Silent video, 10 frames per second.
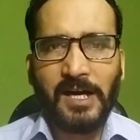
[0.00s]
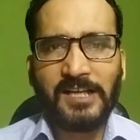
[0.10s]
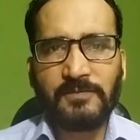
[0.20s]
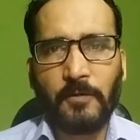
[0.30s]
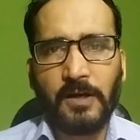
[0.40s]

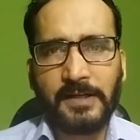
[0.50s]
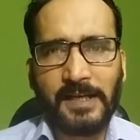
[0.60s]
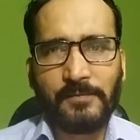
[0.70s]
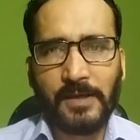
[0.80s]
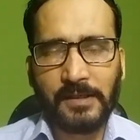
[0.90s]
आज
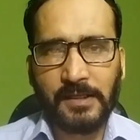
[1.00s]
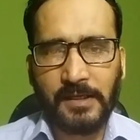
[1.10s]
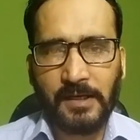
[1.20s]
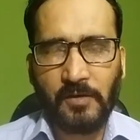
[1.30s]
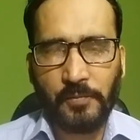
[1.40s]
वॉलेटाइल
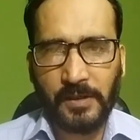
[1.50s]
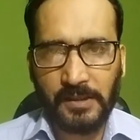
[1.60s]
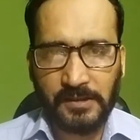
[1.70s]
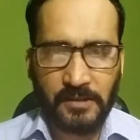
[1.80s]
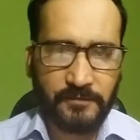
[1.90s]
मार्केट रहा ऊपर
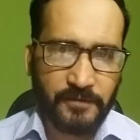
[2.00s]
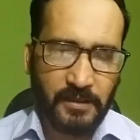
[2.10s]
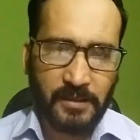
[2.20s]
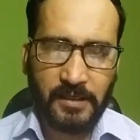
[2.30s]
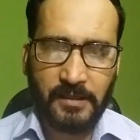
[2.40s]
की तरफ
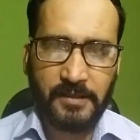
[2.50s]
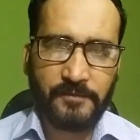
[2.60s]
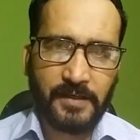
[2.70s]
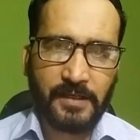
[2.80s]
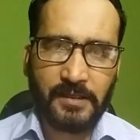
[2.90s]

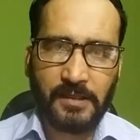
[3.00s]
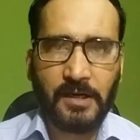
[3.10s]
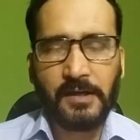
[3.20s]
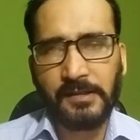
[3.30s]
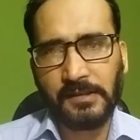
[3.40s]
निफ्टी
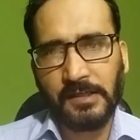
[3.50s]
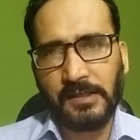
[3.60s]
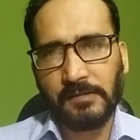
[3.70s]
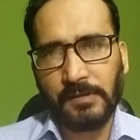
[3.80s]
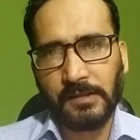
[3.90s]
निकला
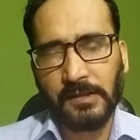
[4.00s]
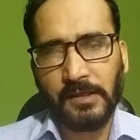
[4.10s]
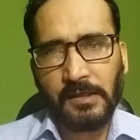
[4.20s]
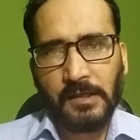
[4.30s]
लगभग